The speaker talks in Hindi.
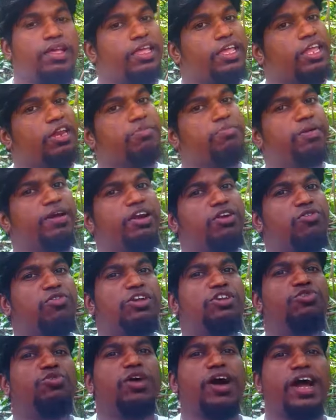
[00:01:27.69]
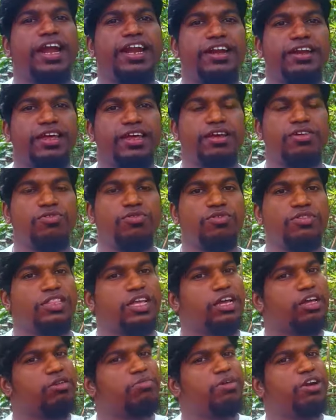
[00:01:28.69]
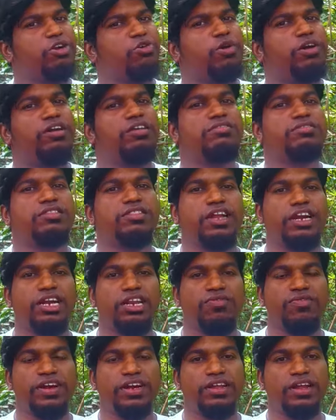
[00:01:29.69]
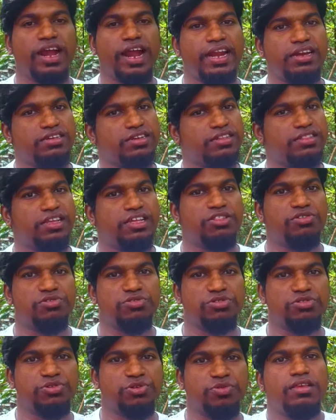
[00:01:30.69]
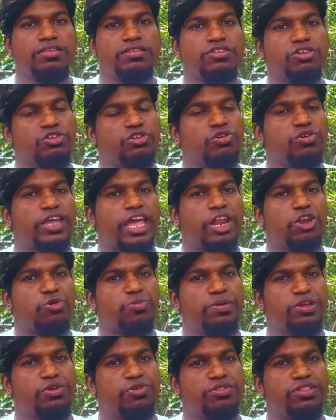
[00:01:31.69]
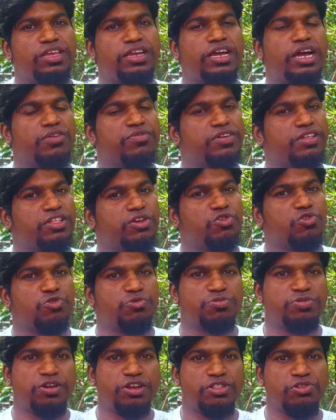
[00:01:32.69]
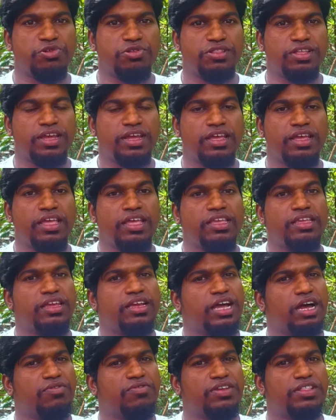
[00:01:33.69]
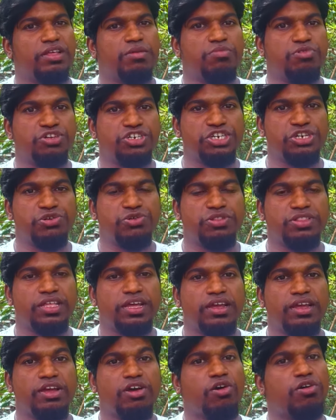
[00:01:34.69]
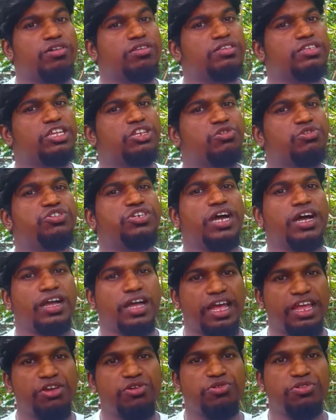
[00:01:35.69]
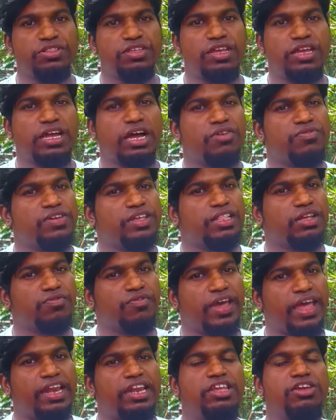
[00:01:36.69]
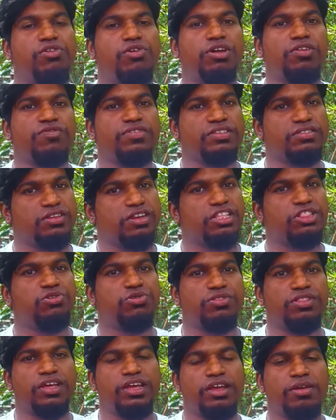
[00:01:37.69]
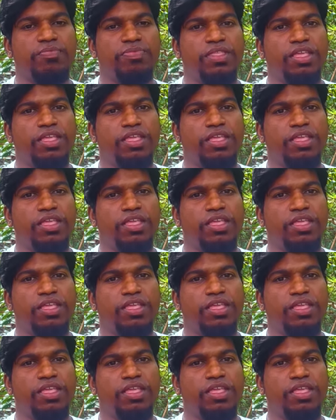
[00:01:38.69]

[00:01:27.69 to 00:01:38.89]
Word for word: इन पेड़ों का जो हाइट है वो तकरीबन 20 से 30 फीट का हाइट जाता है दोस्तों इसके जो कैनोपी होती है काफ़ी ज़्यादा खूबसूरत होता है ये काफ़ी ज़्यादा बुशी होता है और इसकी जो शाखाएँ होती है काफ़ी ज़्यादा फैली और विस्तृत होता है